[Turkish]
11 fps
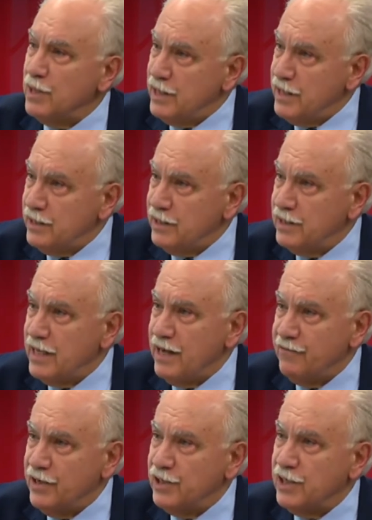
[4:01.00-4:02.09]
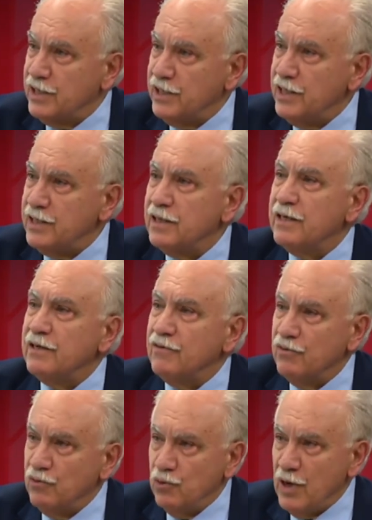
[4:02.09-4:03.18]
Birliği'ne sizler Görevli arkadaşlarımız
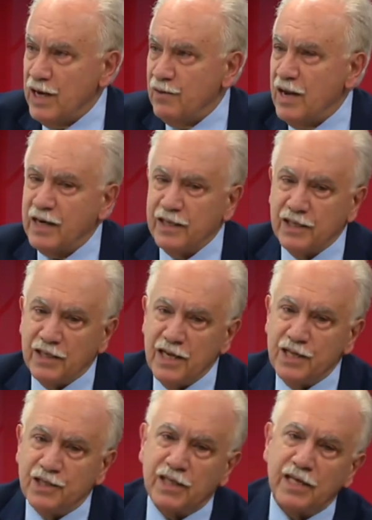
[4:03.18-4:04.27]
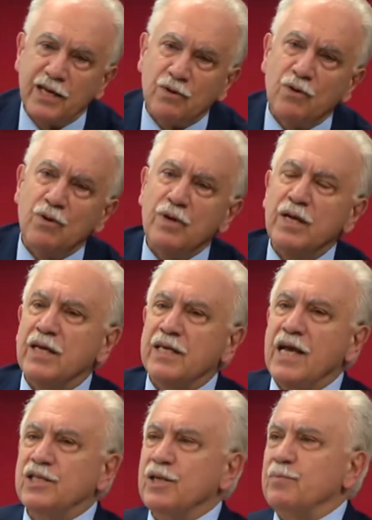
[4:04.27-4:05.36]
iletecekler. Görevli arkadaşlar iletecekler. O
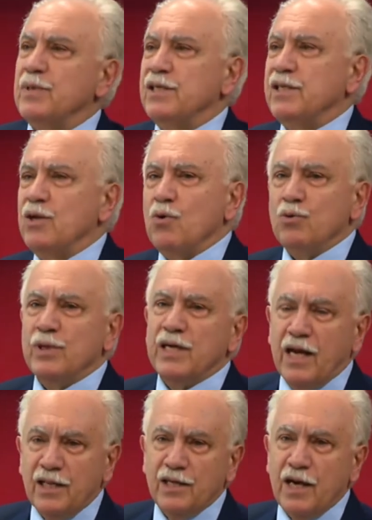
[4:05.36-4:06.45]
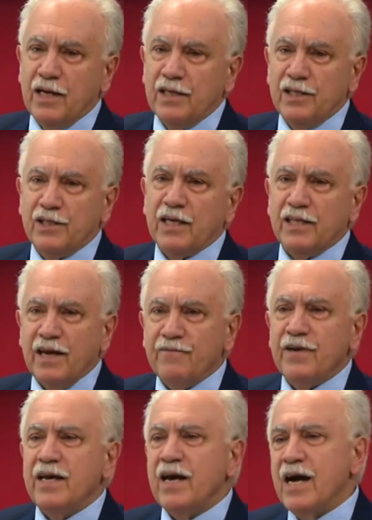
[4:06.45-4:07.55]
Gençlik Birliği'nden onları arayacaklar
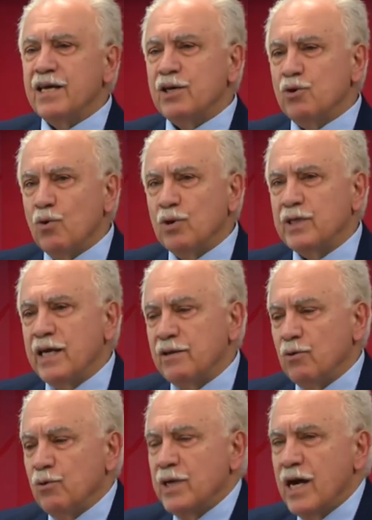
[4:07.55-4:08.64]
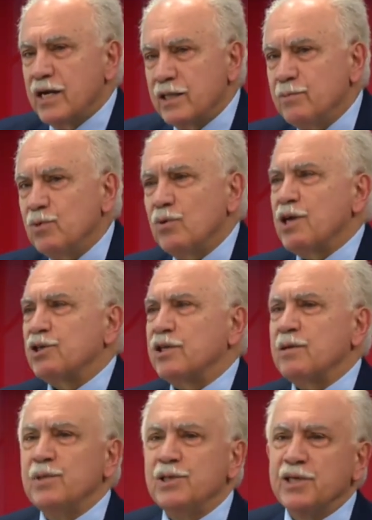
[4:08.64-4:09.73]
ve hangi yoldan o yardımı
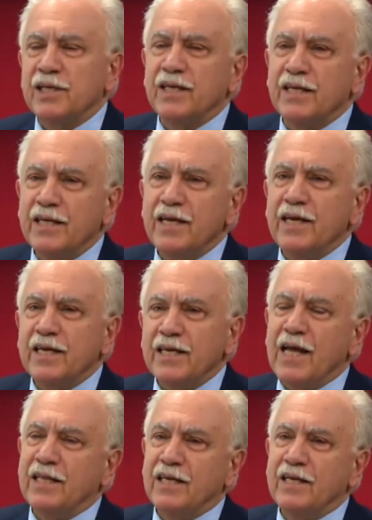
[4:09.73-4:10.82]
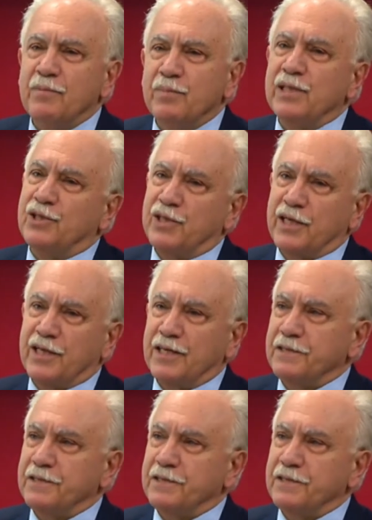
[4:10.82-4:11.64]
ulaştırabileceklerini kendilerine bildirecekler.